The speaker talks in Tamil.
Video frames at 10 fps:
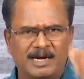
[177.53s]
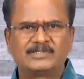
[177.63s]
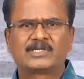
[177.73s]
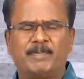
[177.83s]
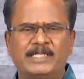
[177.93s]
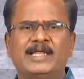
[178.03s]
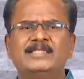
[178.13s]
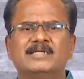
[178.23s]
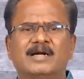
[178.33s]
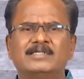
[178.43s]
நாட்
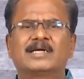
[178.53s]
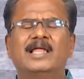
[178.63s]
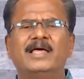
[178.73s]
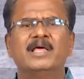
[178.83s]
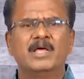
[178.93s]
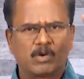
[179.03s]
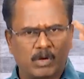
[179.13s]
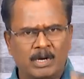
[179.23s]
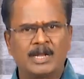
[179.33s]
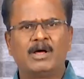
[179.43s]
பதினைந்து நாட்களாய்
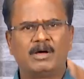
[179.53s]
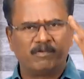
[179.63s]
கொரோனா